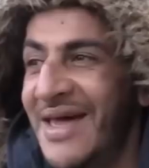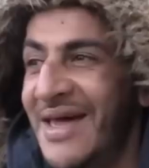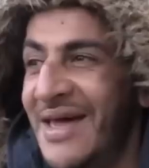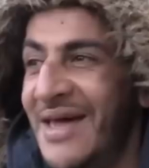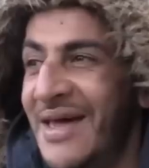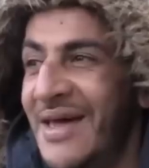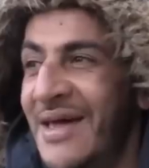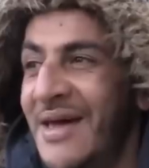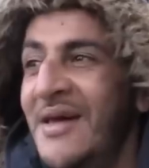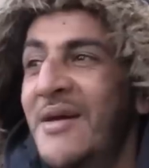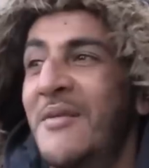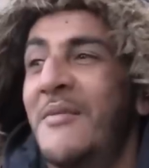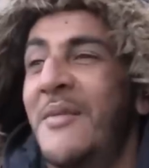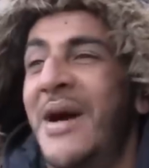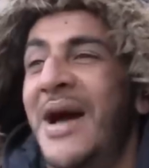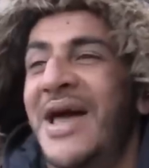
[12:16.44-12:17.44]
portez Le Pen
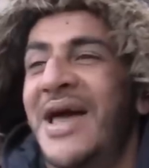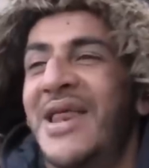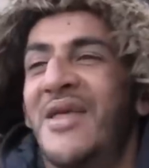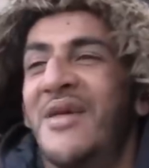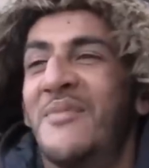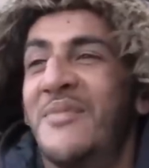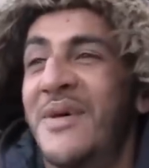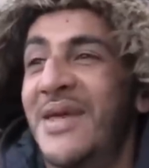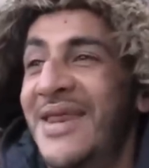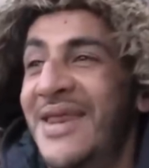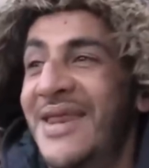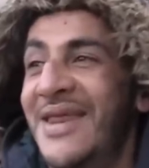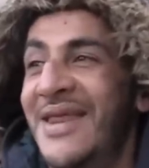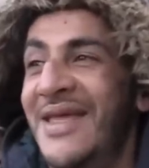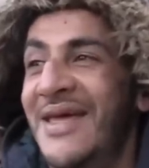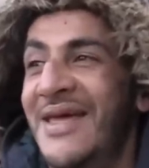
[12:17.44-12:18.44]
Marine Le Pen.
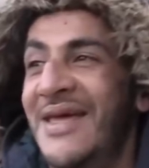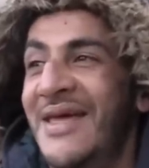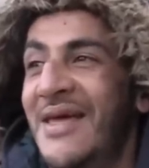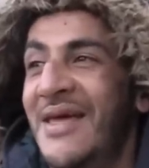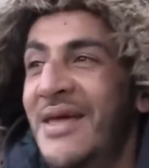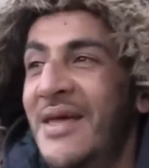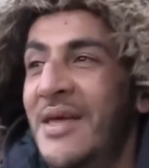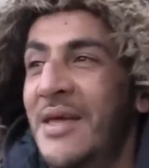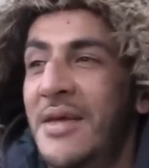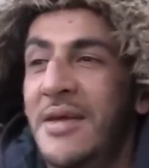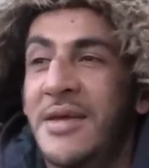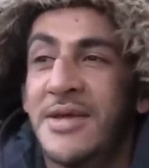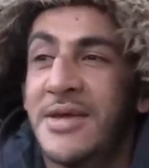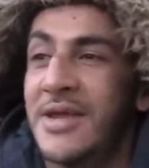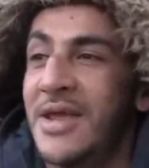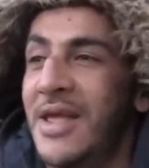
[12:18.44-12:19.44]
Vous aimez bien Marine
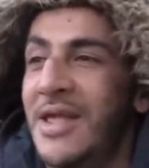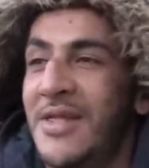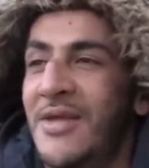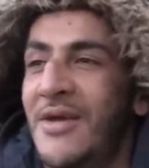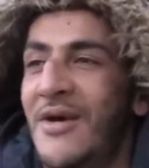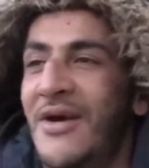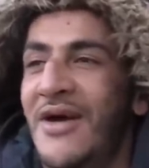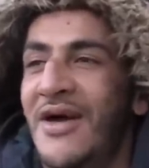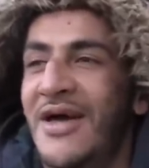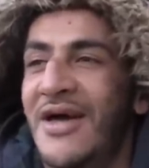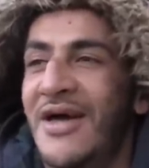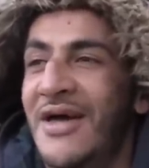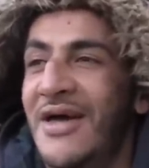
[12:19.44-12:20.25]
J'adore.